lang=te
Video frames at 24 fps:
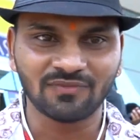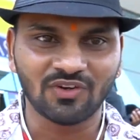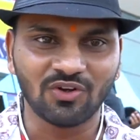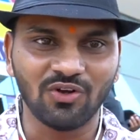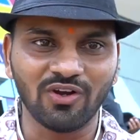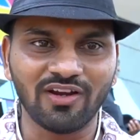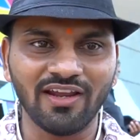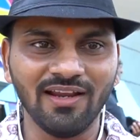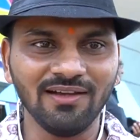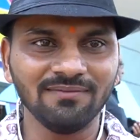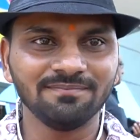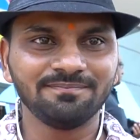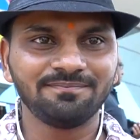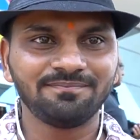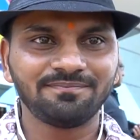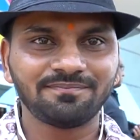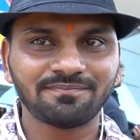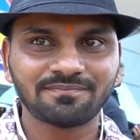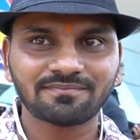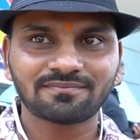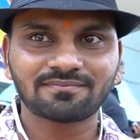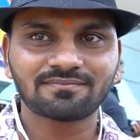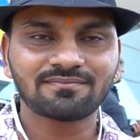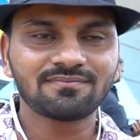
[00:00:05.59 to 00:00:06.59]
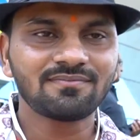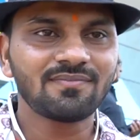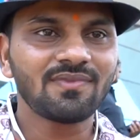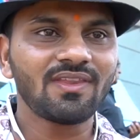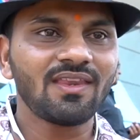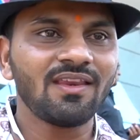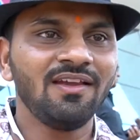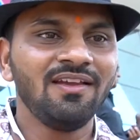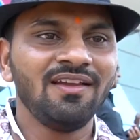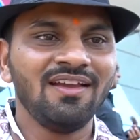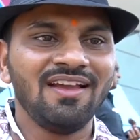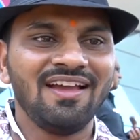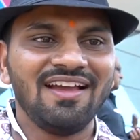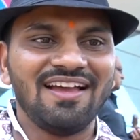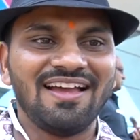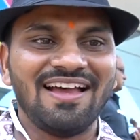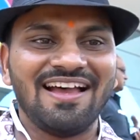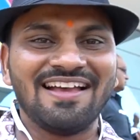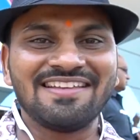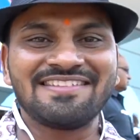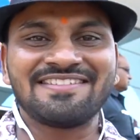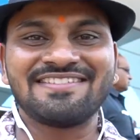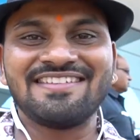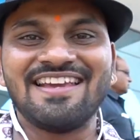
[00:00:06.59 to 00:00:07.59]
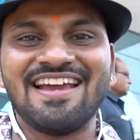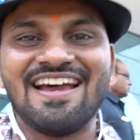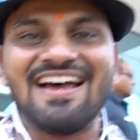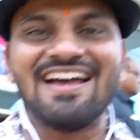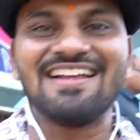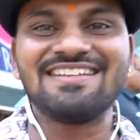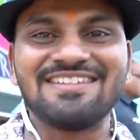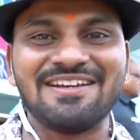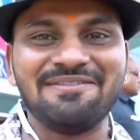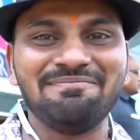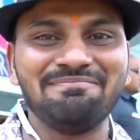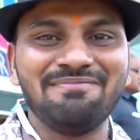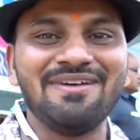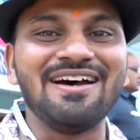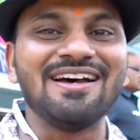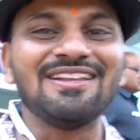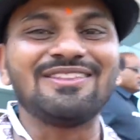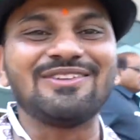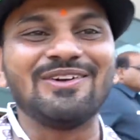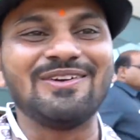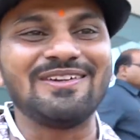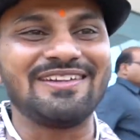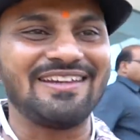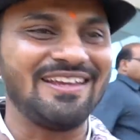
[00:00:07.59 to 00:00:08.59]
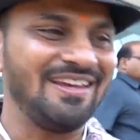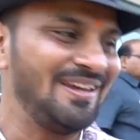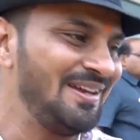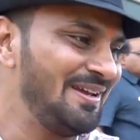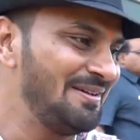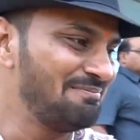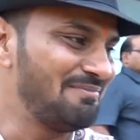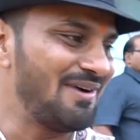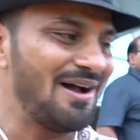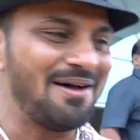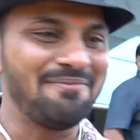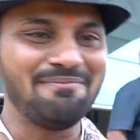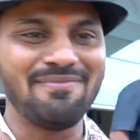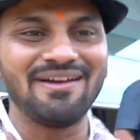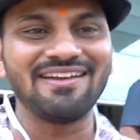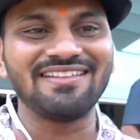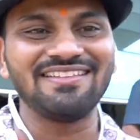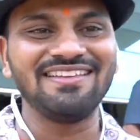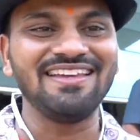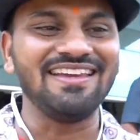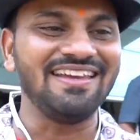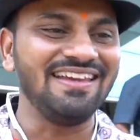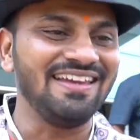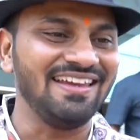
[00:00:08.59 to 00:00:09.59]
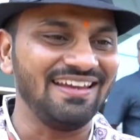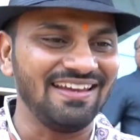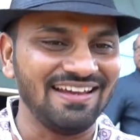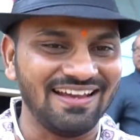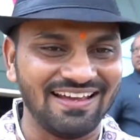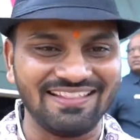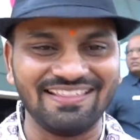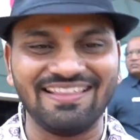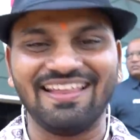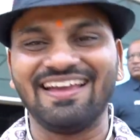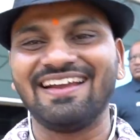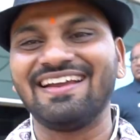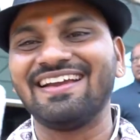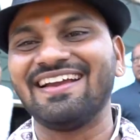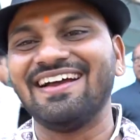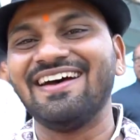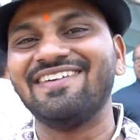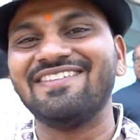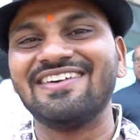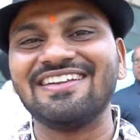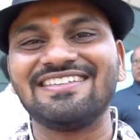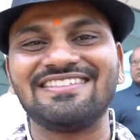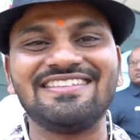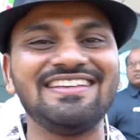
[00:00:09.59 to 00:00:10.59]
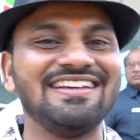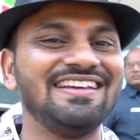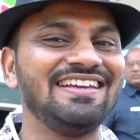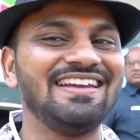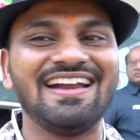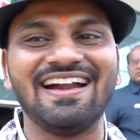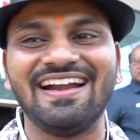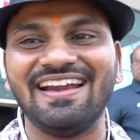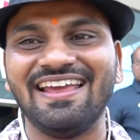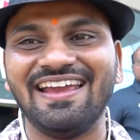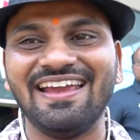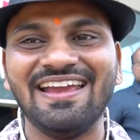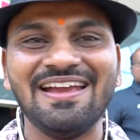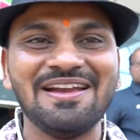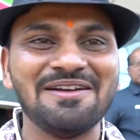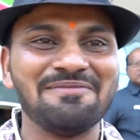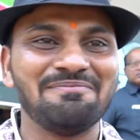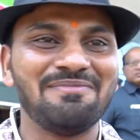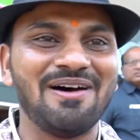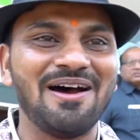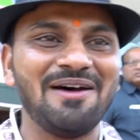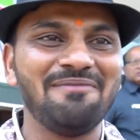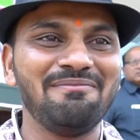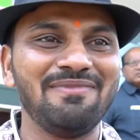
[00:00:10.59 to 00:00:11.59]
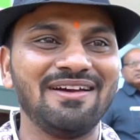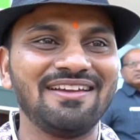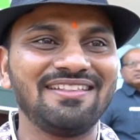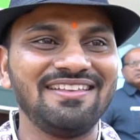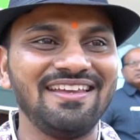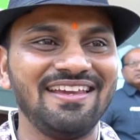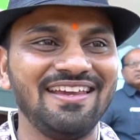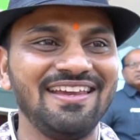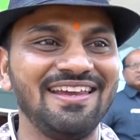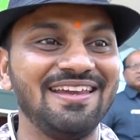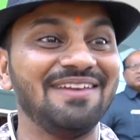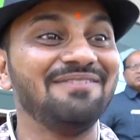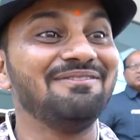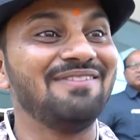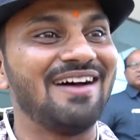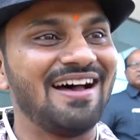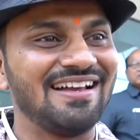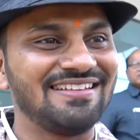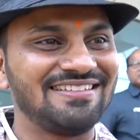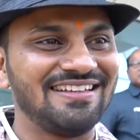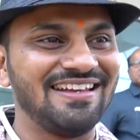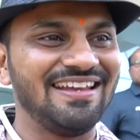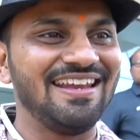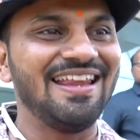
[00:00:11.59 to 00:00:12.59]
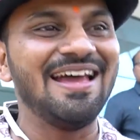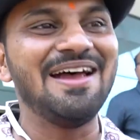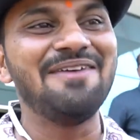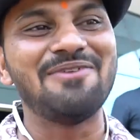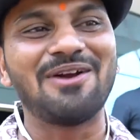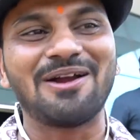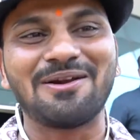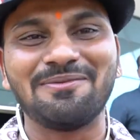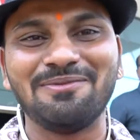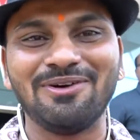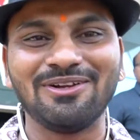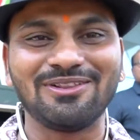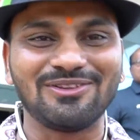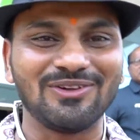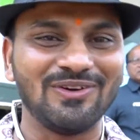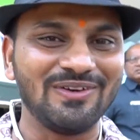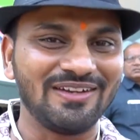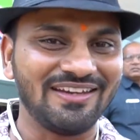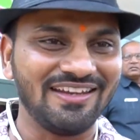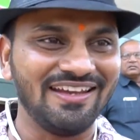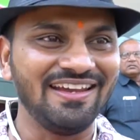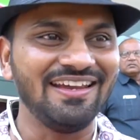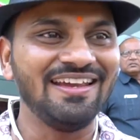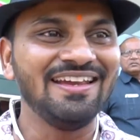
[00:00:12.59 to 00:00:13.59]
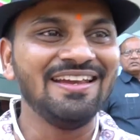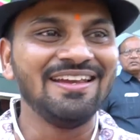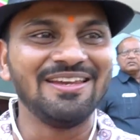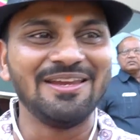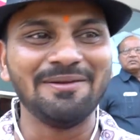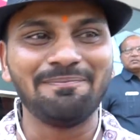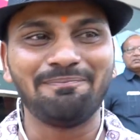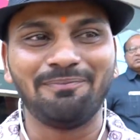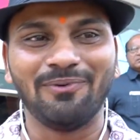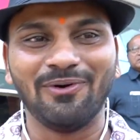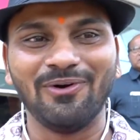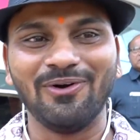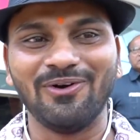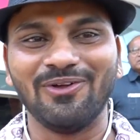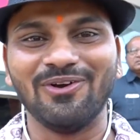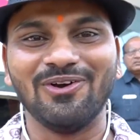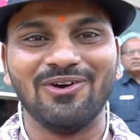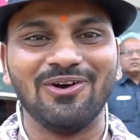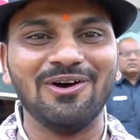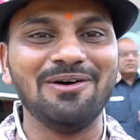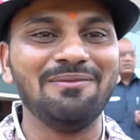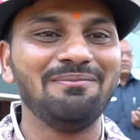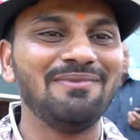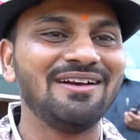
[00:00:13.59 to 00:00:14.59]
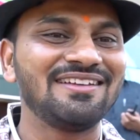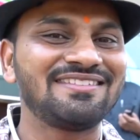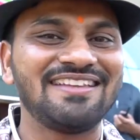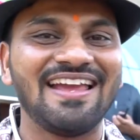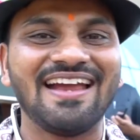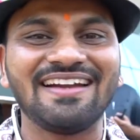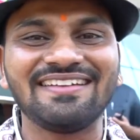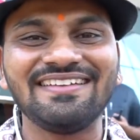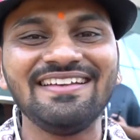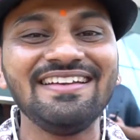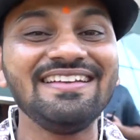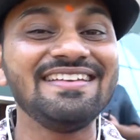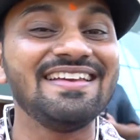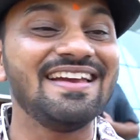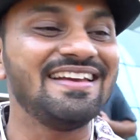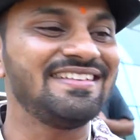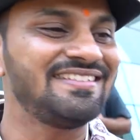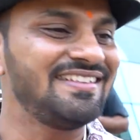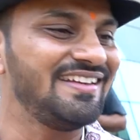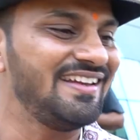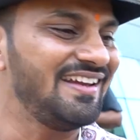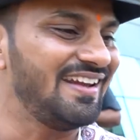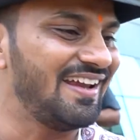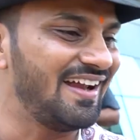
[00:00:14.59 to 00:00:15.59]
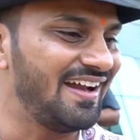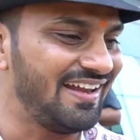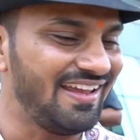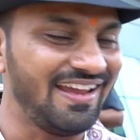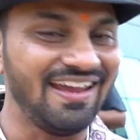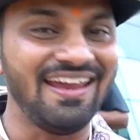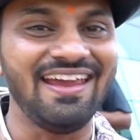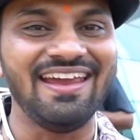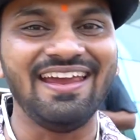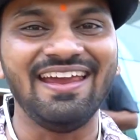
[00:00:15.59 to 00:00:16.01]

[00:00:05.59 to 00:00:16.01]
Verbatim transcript: ఓకేనా అస్తా చెమ్మతోటి బామ్మర్ది అందంగా వచ్చినాడే బామ్మర్ది మాసిన ముఖముతోటి ఇప్పుడు మస్త్ యాక్టింగ్ చేసినాడే